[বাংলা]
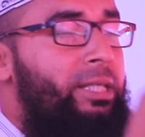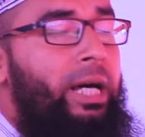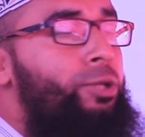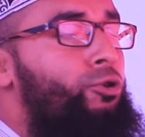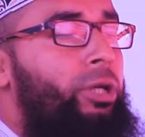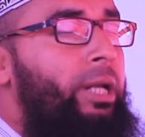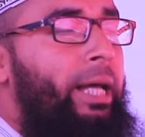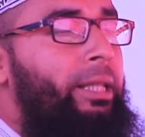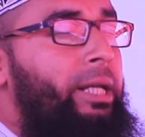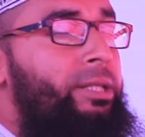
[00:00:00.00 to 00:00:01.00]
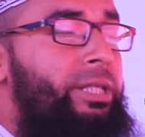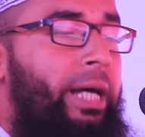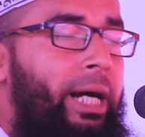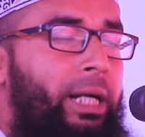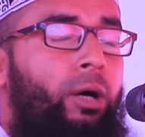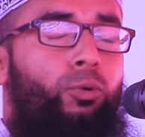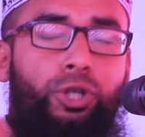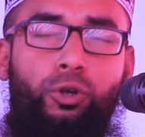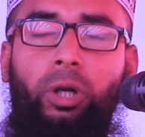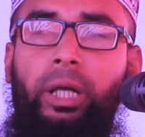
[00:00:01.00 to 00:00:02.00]
সার যদি না দেন জায়গাটাও
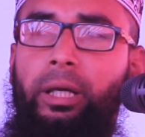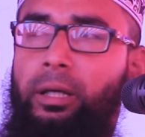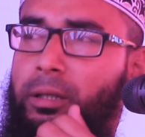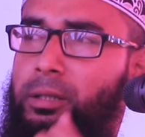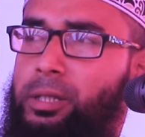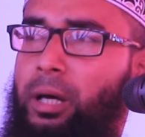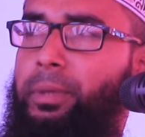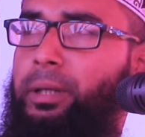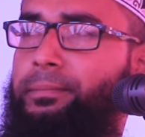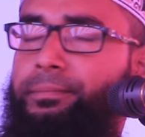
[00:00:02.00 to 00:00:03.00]
চলে যাবে